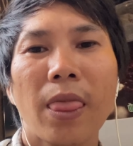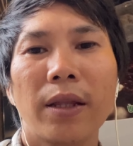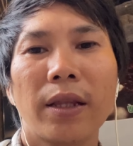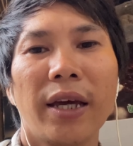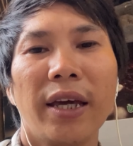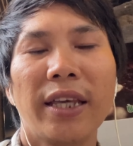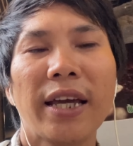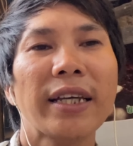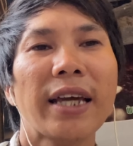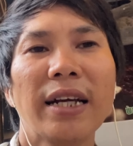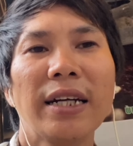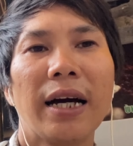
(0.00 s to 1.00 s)
thì chắc
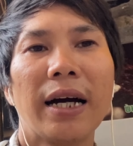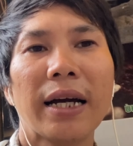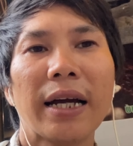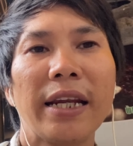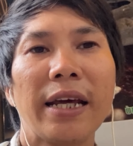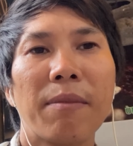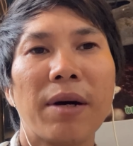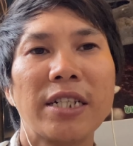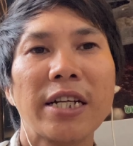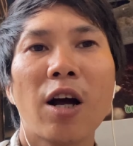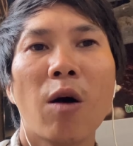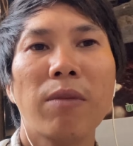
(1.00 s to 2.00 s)
chắn là các anh em mình
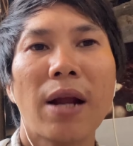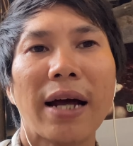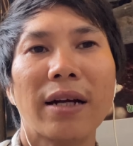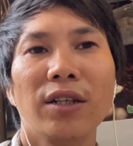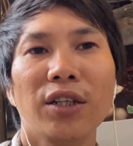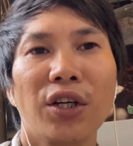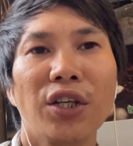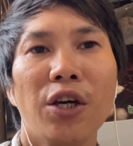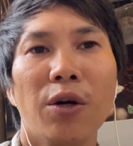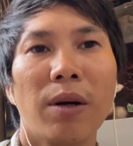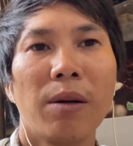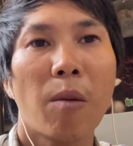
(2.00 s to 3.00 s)
sẽ không đạt được những
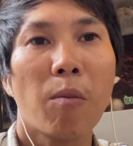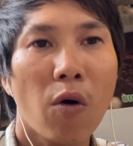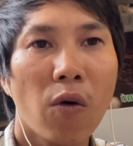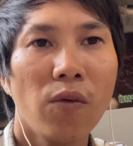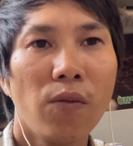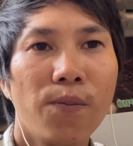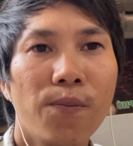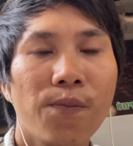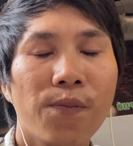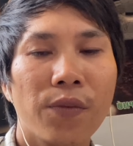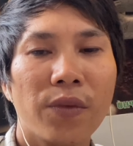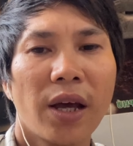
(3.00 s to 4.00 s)
điều mình mong muốn
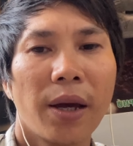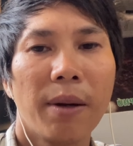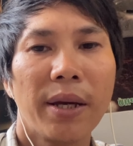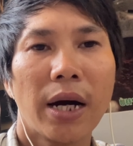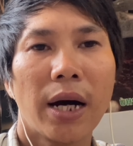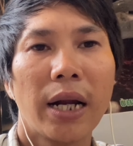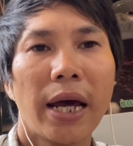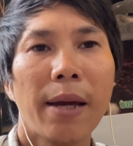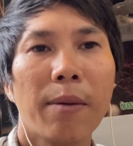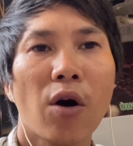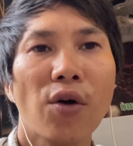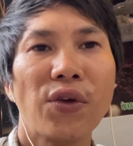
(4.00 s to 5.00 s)
thì bây giờ là
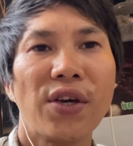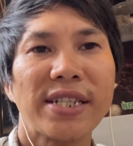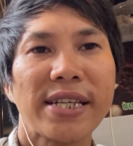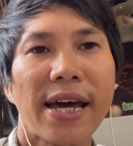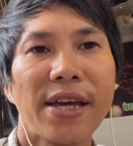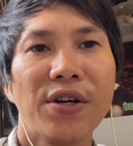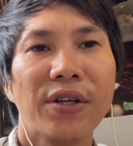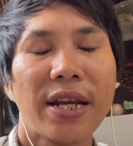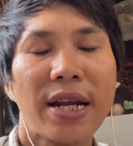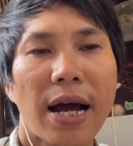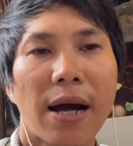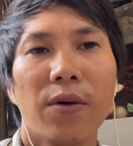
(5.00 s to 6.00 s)
em có chia sẻ như thế
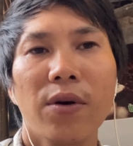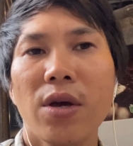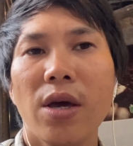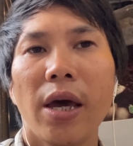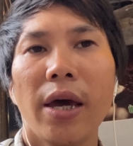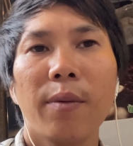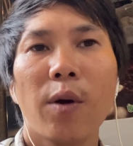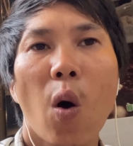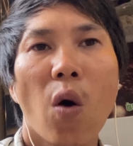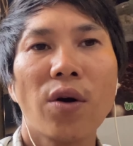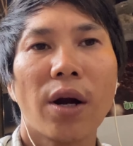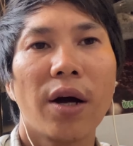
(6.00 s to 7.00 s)
nào em có
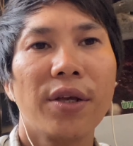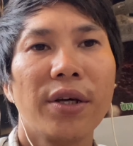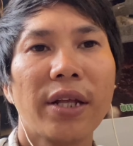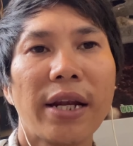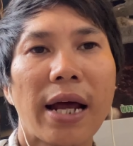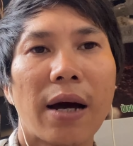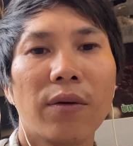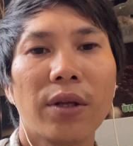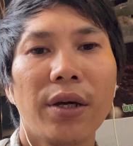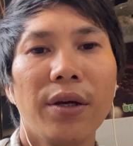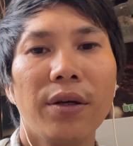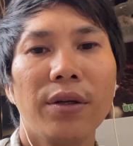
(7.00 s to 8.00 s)
hỗ trợ như thế nào
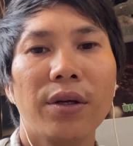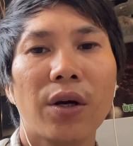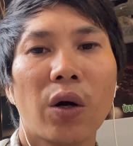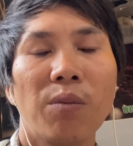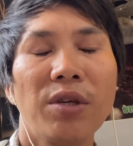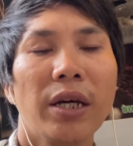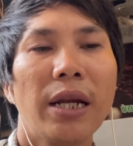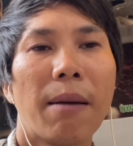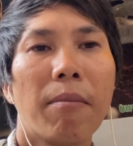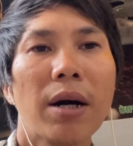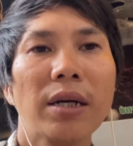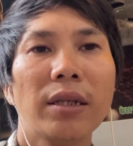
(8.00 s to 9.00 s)
thì cũng chỉ là
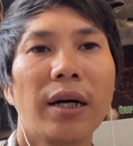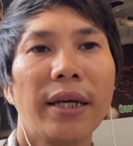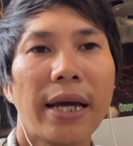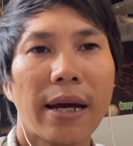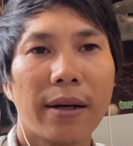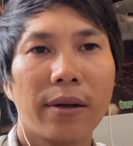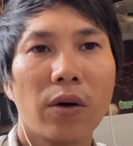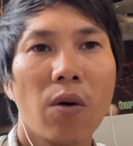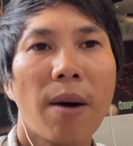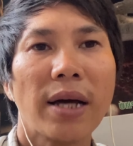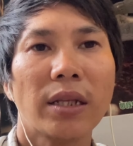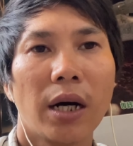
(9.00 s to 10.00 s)
mất thời gian của
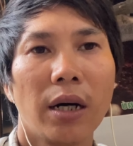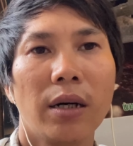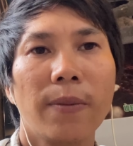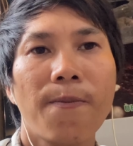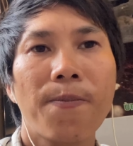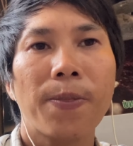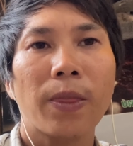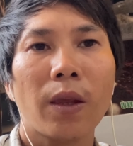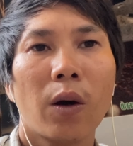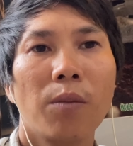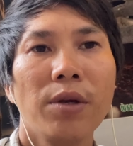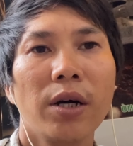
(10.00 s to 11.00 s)
bản thân
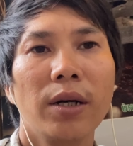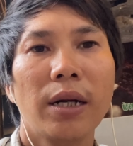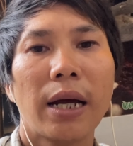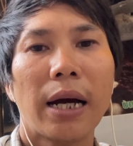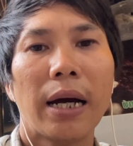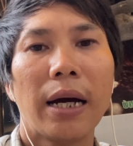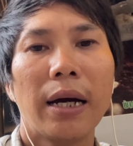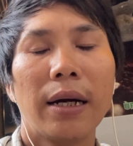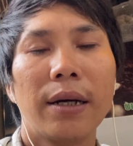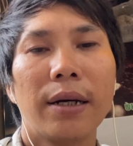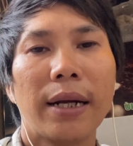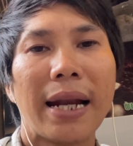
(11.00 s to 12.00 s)
cũng như là
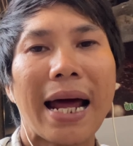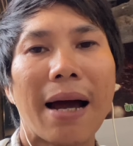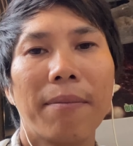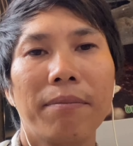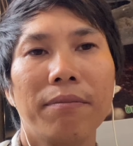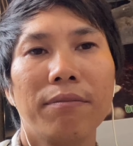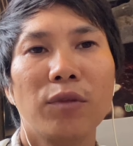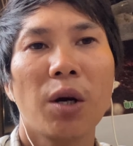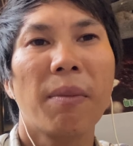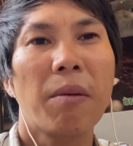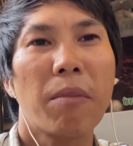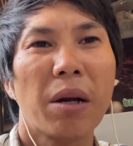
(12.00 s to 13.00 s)
làm cho
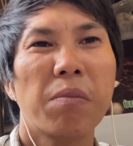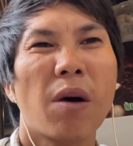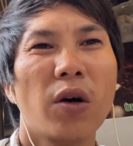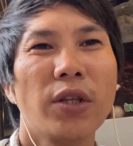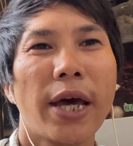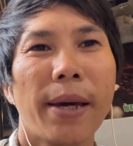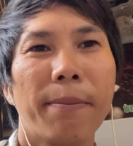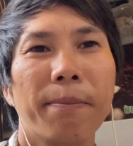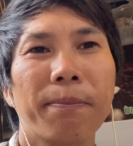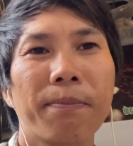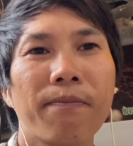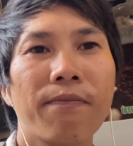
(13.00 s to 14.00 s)
mình mệt mỏi thêm
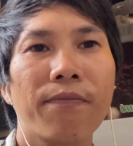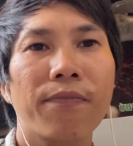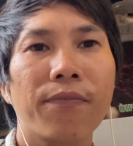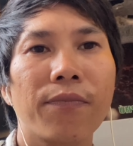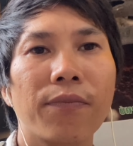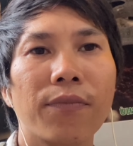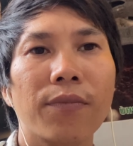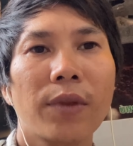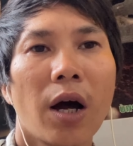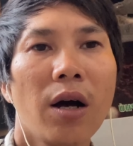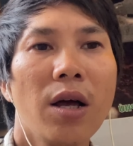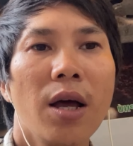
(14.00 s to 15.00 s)

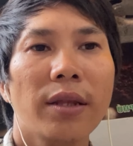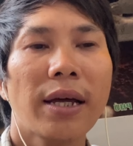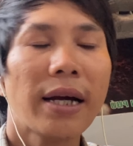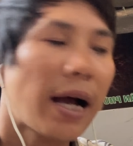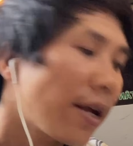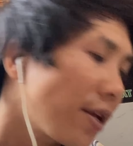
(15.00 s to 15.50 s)
đó tất cả